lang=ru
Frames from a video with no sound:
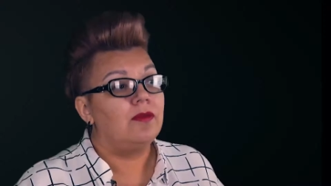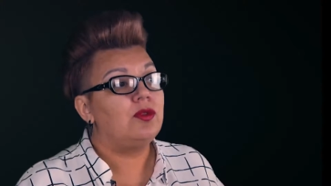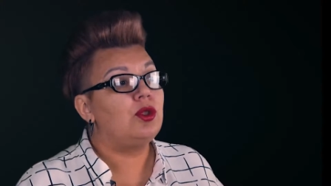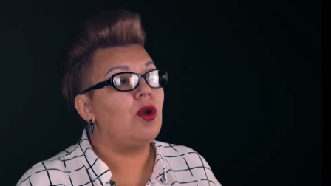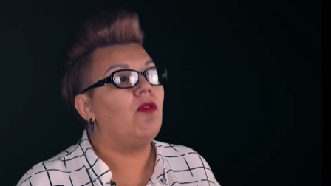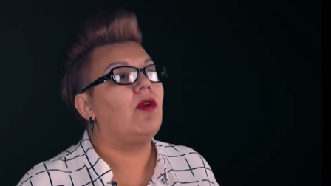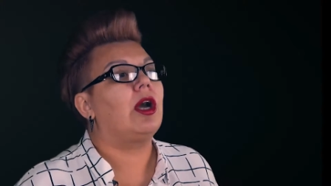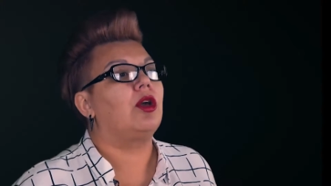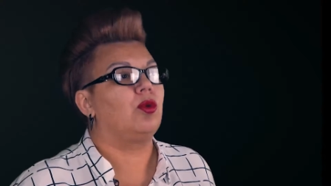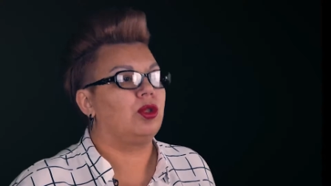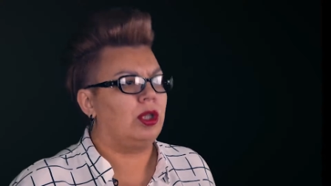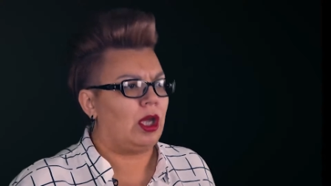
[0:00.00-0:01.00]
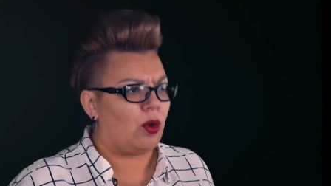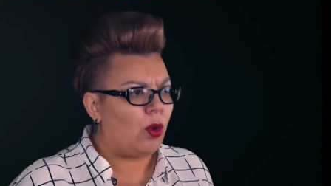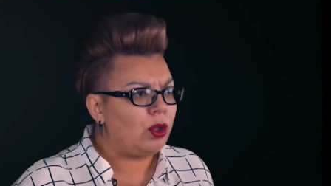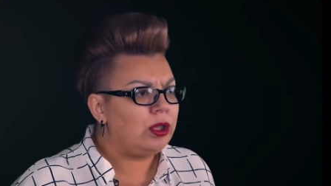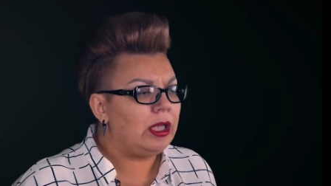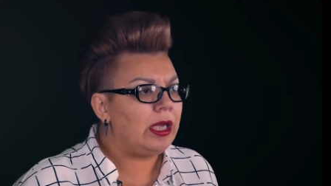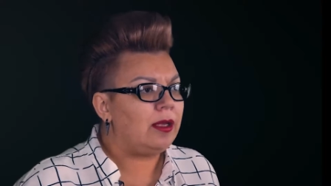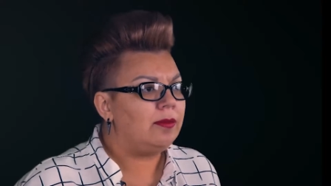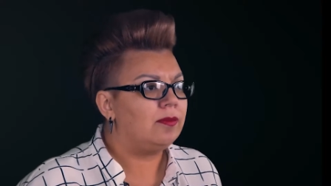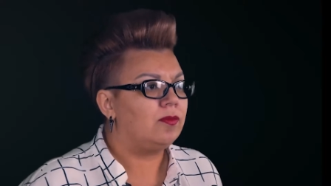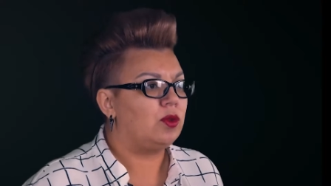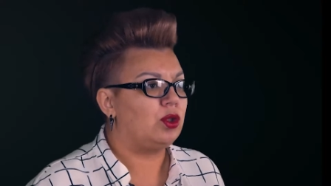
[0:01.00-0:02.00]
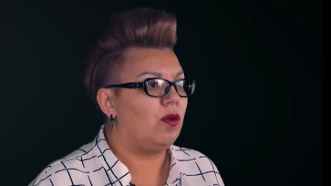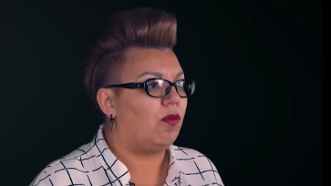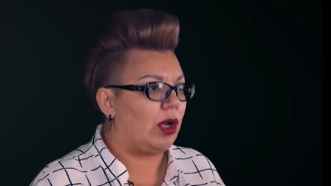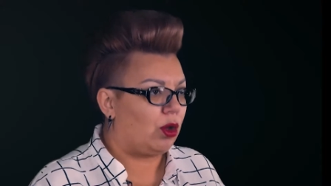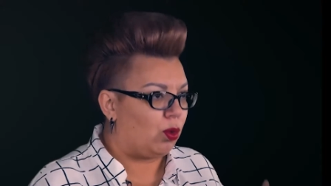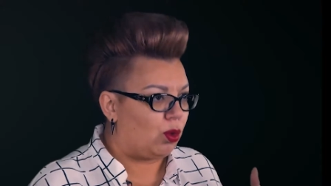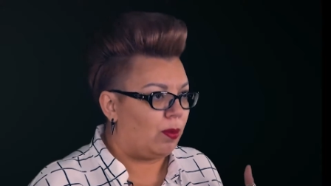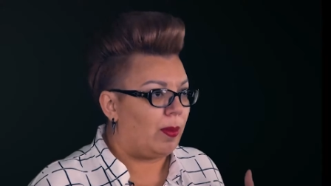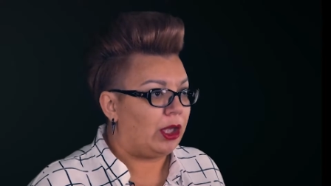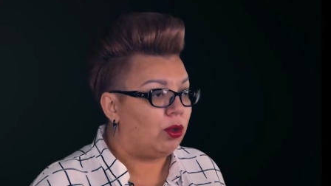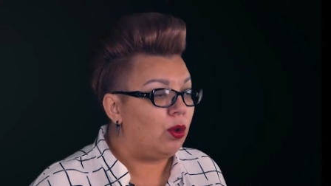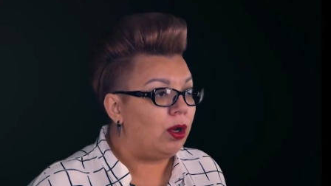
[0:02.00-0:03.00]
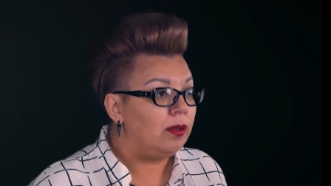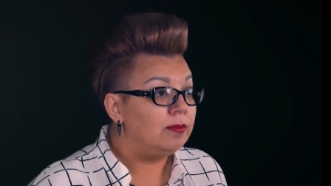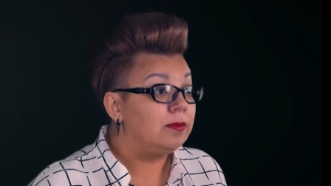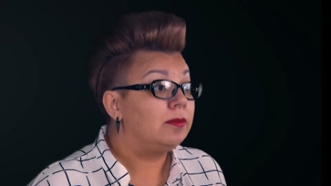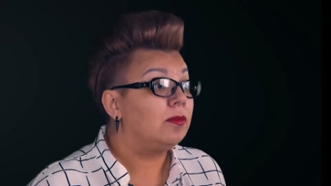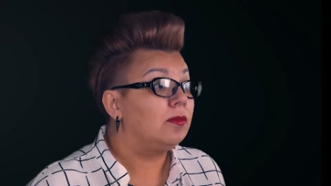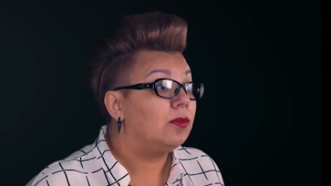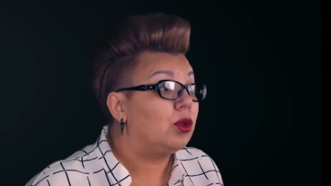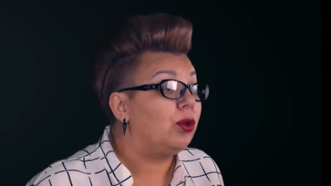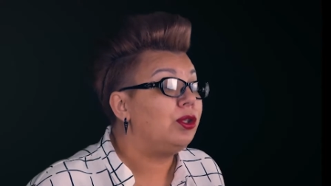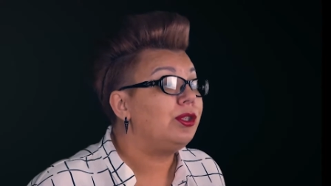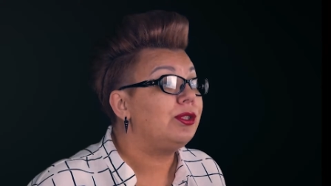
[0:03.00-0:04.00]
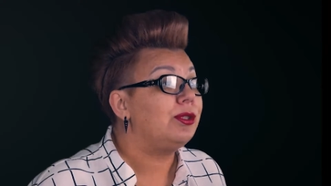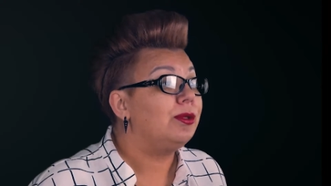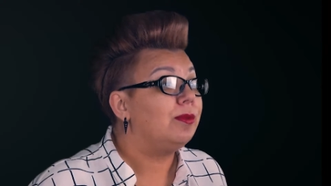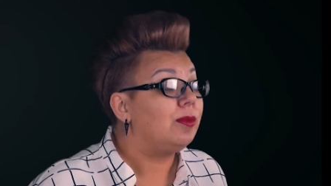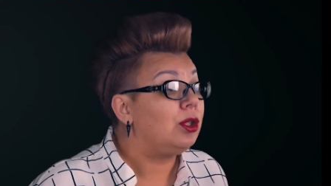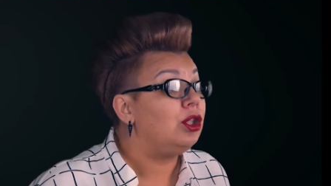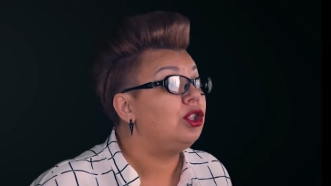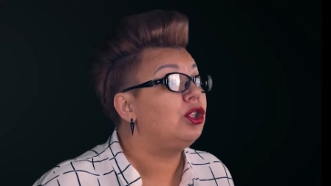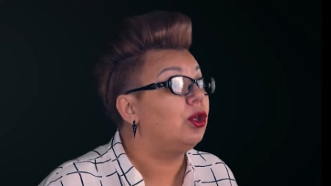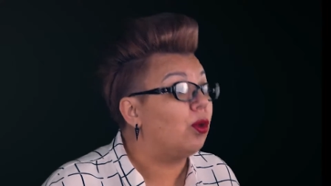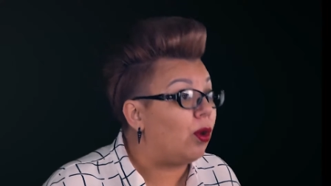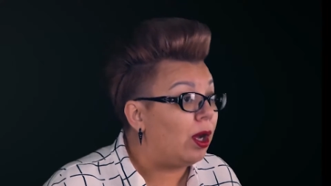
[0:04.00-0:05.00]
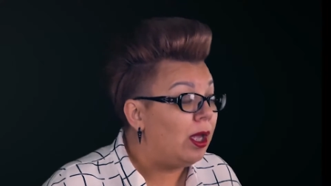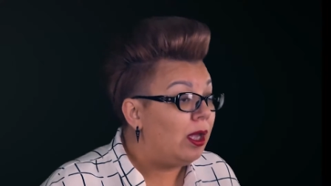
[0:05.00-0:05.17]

Все вокруг народное, все вокруг мое, то есть ничье.